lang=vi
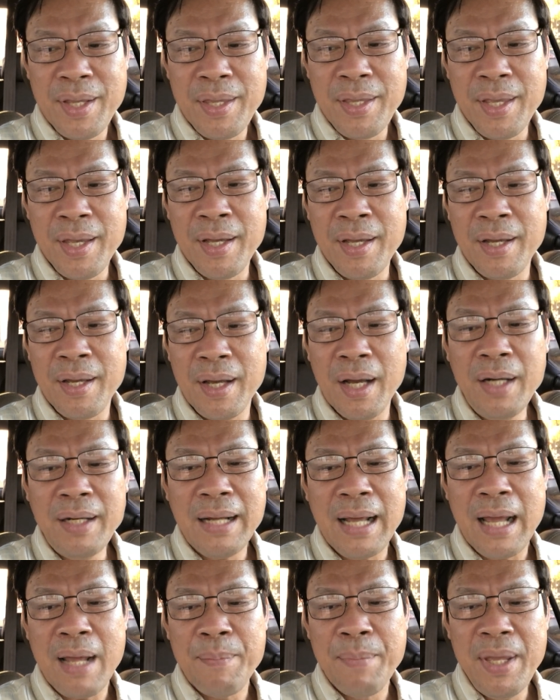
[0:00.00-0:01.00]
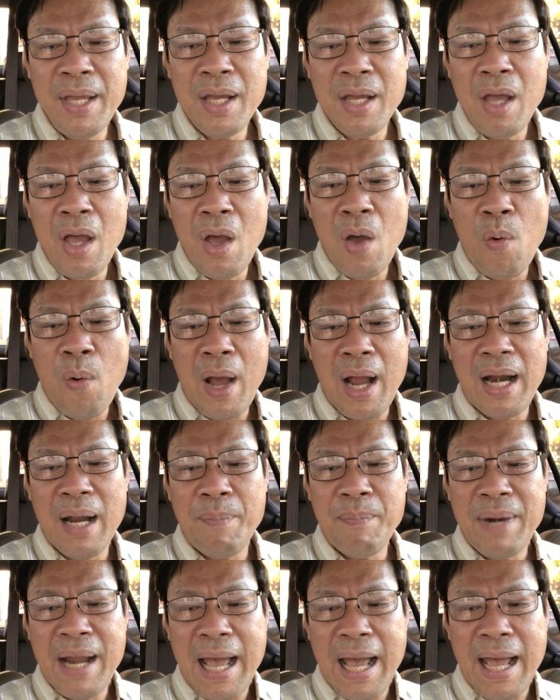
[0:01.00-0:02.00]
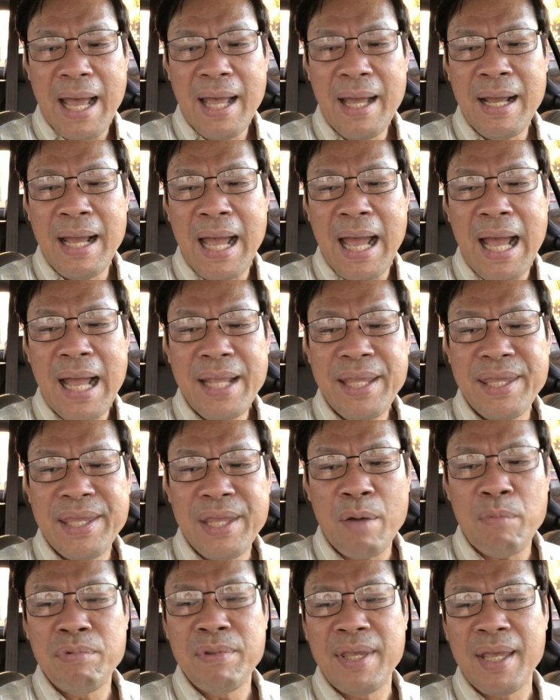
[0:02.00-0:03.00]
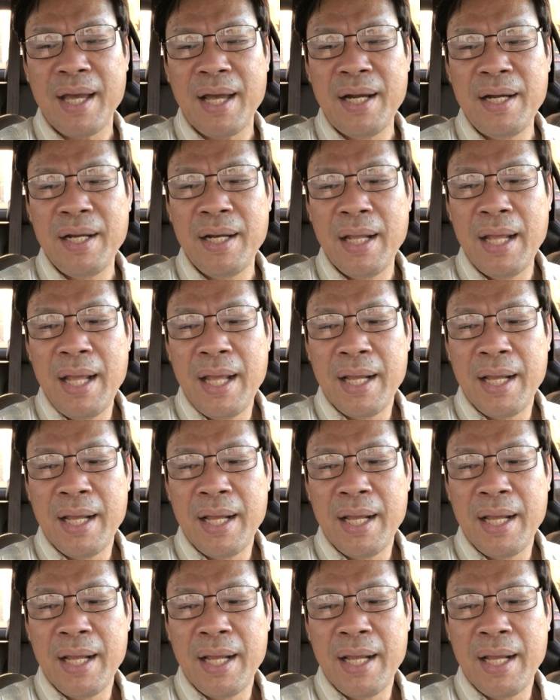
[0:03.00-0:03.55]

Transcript: nhưng ít ai biết Hoài Lâm đã khá trông trên